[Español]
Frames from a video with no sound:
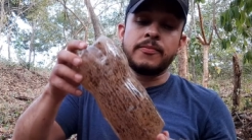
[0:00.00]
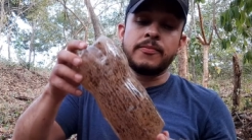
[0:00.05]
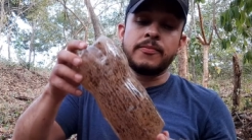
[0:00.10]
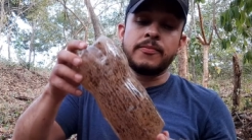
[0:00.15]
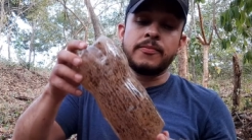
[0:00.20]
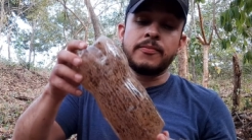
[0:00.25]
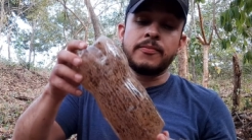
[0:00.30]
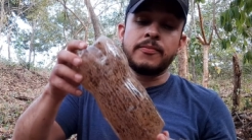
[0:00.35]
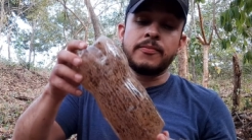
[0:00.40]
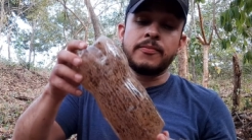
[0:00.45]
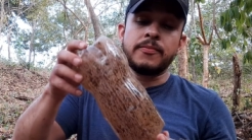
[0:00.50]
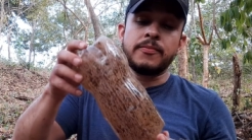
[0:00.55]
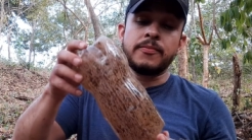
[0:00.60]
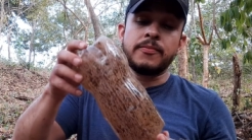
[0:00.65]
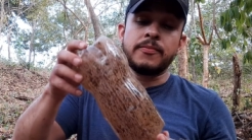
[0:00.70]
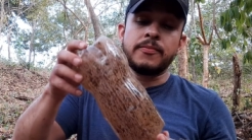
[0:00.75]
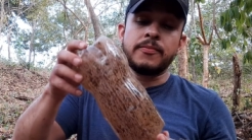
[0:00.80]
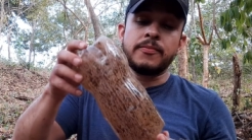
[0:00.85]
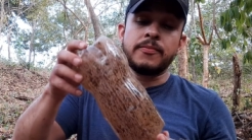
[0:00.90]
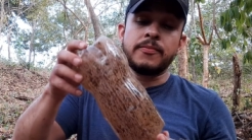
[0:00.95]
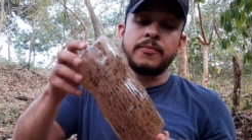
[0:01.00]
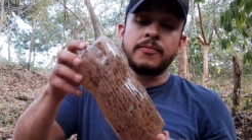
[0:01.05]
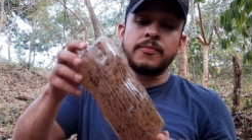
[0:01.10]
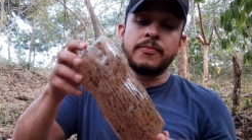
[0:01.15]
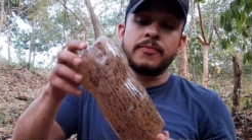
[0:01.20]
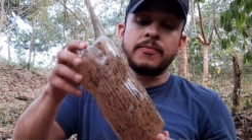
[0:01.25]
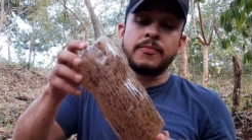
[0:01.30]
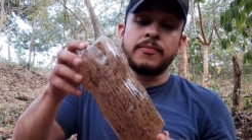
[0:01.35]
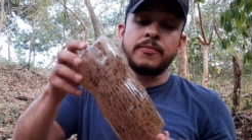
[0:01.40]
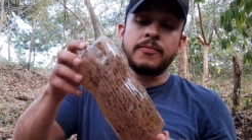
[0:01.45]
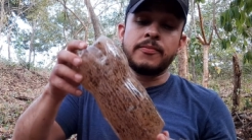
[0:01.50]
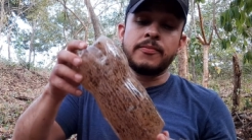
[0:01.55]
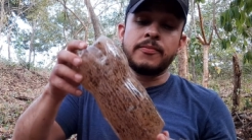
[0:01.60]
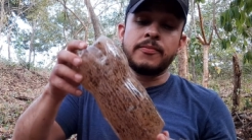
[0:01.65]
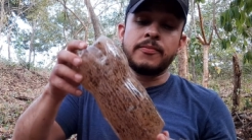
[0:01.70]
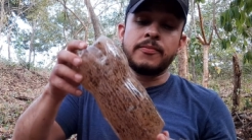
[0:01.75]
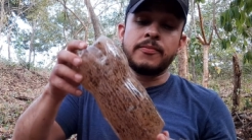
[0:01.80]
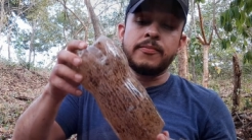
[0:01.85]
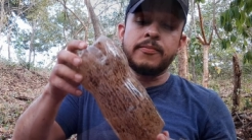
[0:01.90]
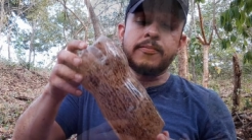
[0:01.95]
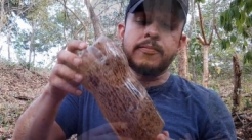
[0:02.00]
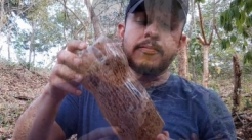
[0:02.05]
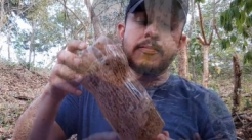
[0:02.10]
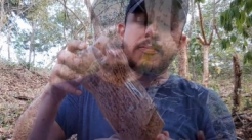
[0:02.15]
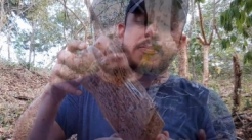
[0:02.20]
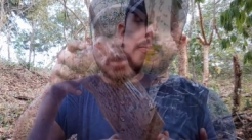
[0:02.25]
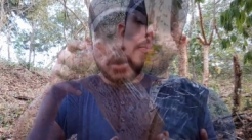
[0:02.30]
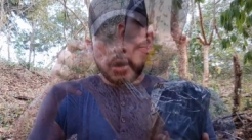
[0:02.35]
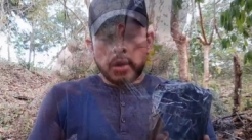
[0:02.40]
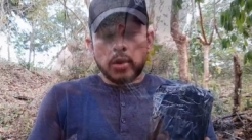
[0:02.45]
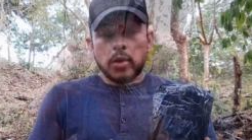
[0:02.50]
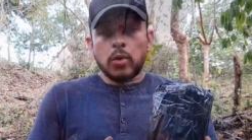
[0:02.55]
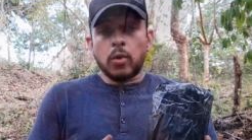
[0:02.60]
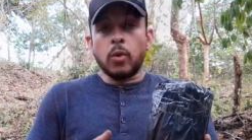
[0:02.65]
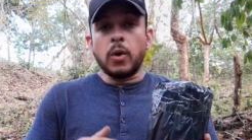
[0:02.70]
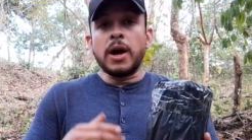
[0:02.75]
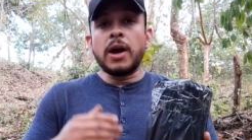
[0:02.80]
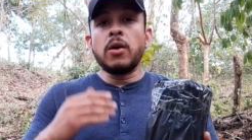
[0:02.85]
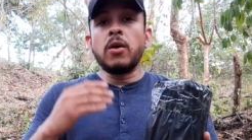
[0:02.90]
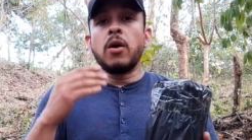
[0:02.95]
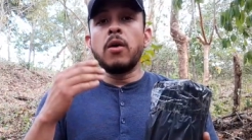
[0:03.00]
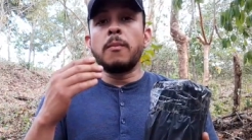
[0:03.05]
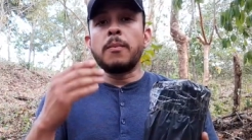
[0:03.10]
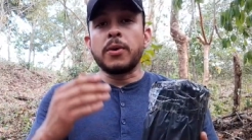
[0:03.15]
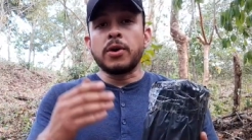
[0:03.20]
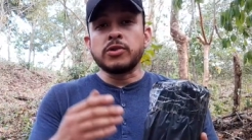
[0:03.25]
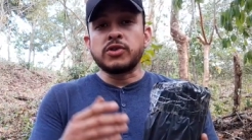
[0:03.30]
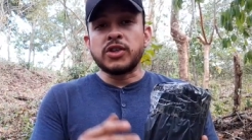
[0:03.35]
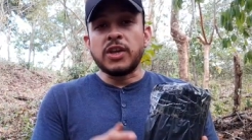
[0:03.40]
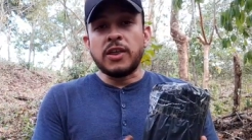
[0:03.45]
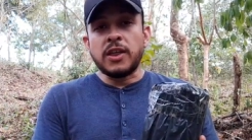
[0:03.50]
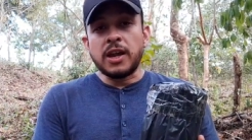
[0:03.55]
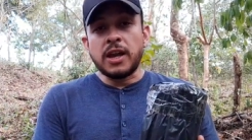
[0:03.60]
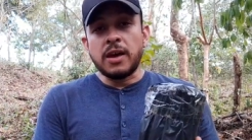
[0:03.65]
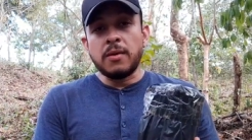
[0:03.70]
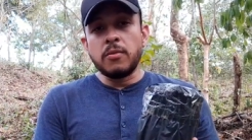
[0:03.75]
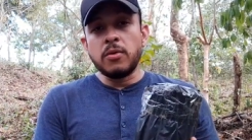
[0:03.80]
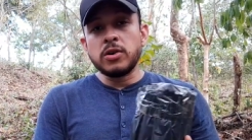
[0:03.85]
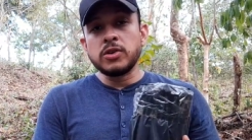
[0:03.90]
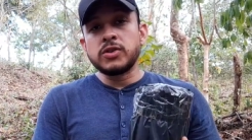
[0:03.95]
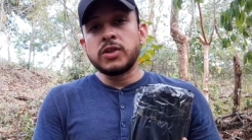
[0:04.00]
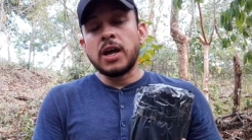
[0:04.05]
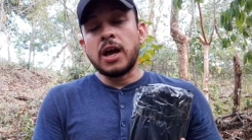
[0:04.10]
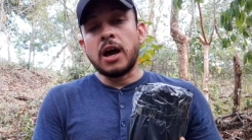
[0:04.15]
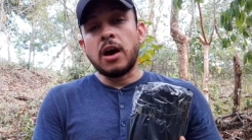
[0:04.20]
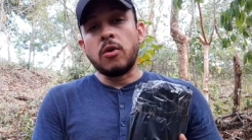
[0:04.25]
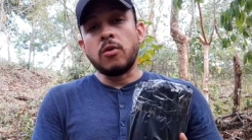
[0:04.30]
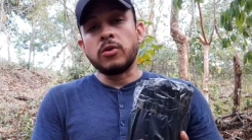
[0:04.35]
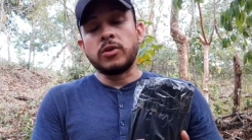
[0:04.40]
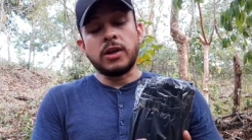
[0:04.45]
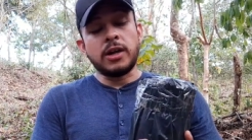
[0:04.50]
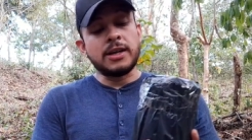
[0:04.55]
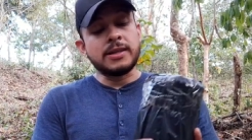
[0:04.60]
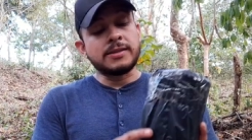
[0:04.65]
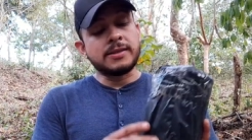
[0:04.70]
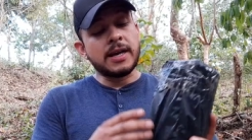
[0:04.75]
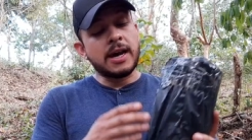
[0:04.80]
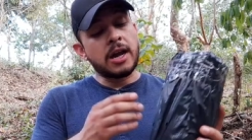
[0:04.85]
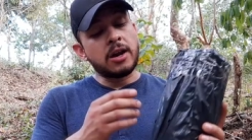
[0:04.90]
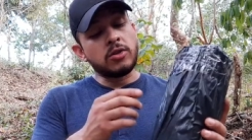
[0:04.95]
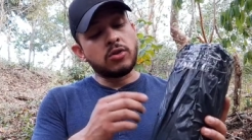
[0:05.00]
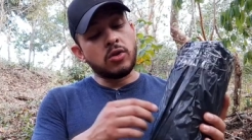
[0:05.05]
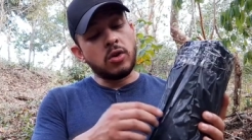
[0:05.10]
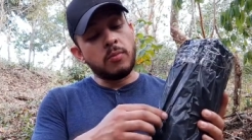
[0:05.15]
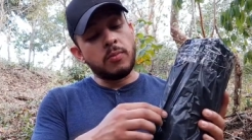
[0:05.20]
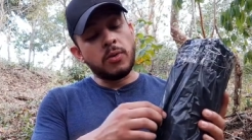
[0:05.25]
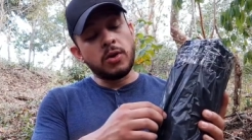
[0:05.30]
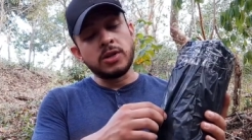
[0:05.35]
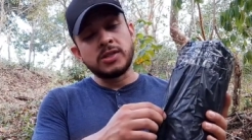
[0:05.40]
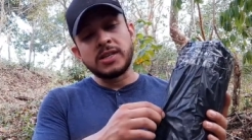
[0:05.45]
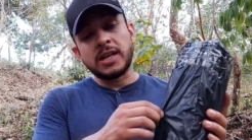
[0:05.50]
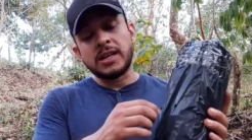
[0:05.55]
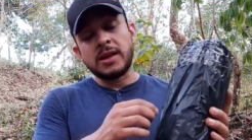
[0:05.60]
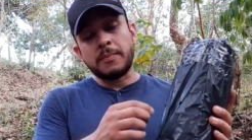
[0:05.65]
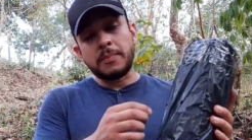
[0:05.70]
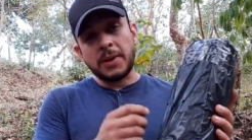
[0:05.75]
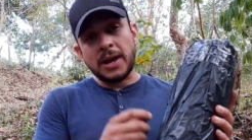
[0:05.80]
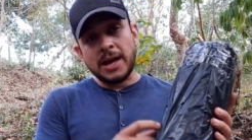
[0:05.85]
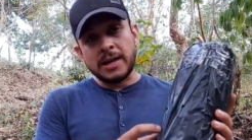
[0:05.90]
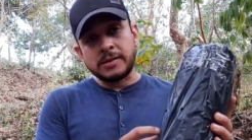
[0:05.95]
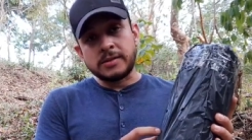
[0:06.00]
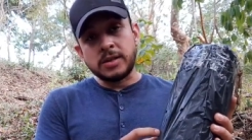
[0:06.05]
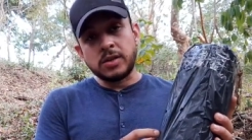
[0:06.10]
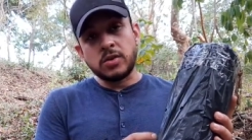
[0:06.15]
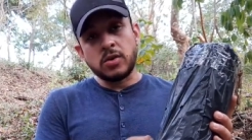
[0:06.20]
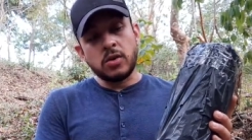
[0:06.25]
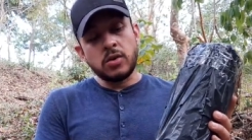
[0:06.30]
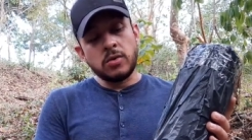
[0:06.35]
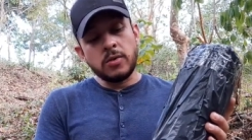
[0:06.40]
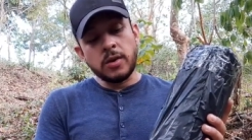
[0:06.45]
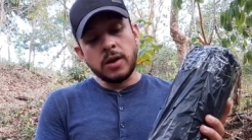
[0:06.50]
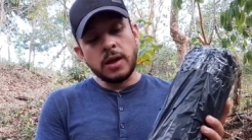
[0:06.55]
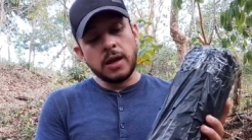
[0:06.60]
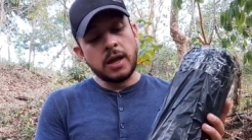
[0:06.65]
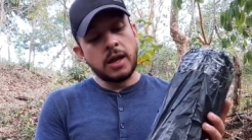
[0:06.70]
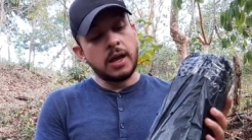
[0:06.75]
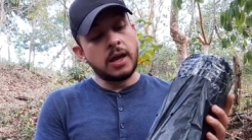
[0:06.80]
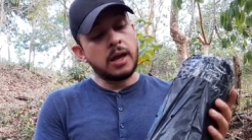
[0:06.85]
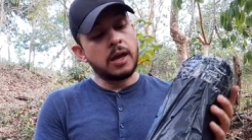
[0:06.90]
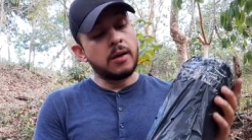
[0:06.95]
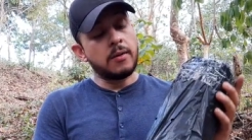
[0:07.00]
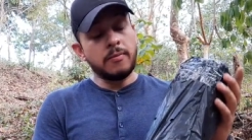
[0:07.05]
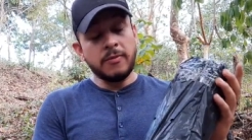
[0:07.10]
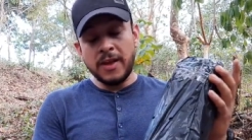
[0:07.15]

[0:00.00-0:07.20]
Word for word: Ahora sí, podemos continuar. Luego procederemos a utilizar dos bolsas de plástico eh,